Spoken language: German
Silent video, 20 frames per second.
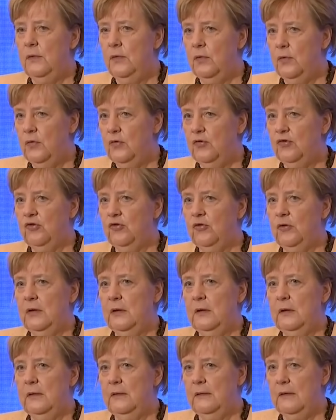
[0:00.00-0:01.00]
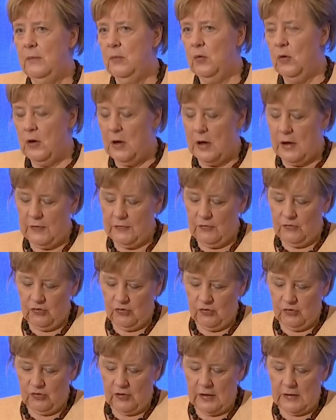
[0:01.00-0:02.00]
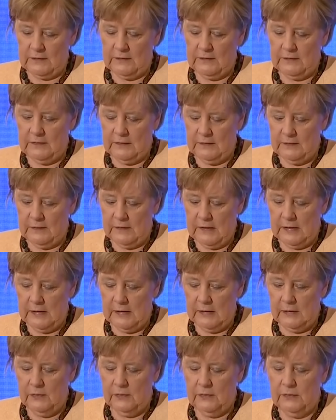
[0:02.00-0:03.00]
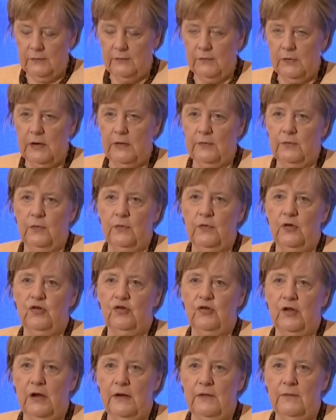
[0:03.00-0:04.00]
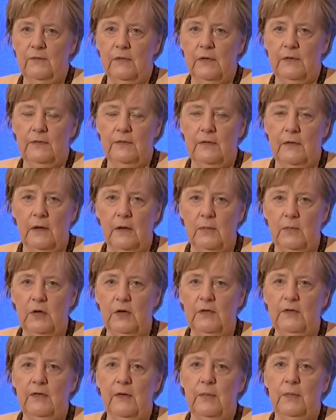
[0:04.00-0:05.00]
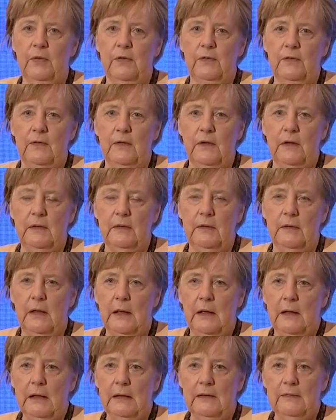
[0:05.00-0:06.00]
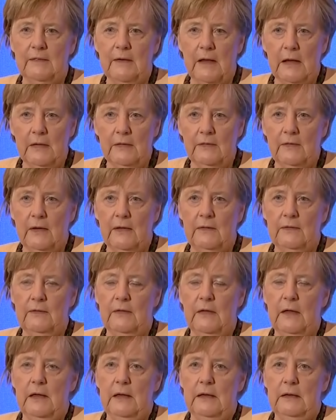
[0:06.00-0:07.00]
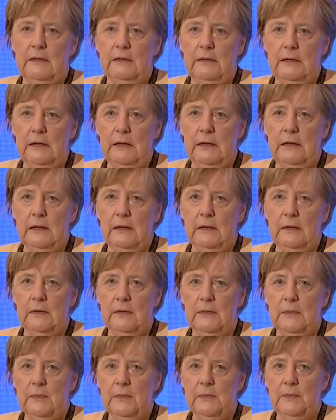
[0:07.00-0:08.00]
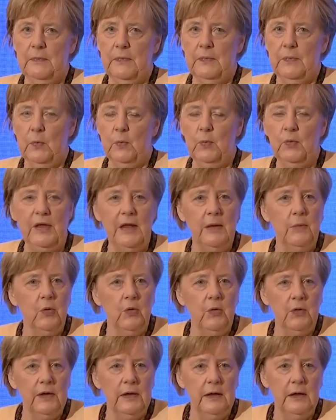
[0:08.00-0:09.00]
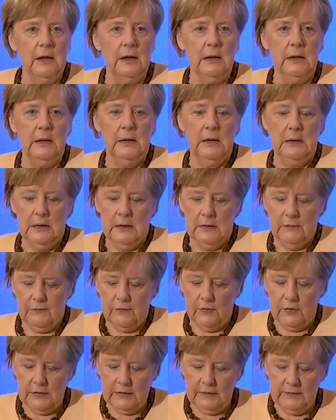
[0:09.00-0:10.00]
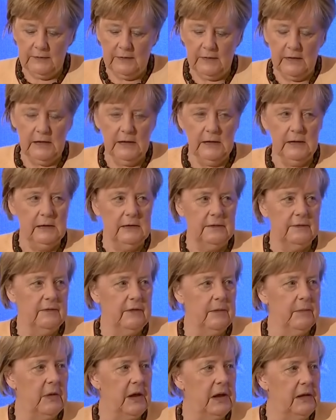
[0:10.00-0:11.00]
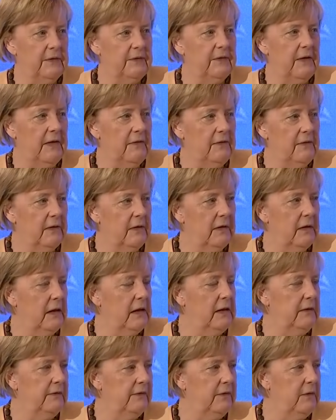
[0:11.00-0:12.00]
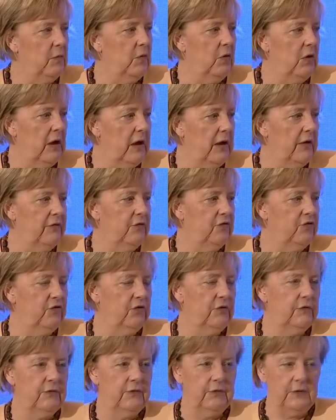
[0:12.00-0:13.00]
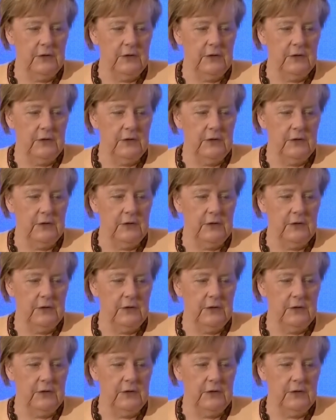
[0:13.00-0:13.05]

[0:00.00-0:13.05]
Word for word: jüdischen demokratischen Staates Israel. Und ich will das unterstreichen, was der Ministerpräsident gesagt hat. Die ähm, Umgebung hier von Israel ist eben alles andere als demokratisch in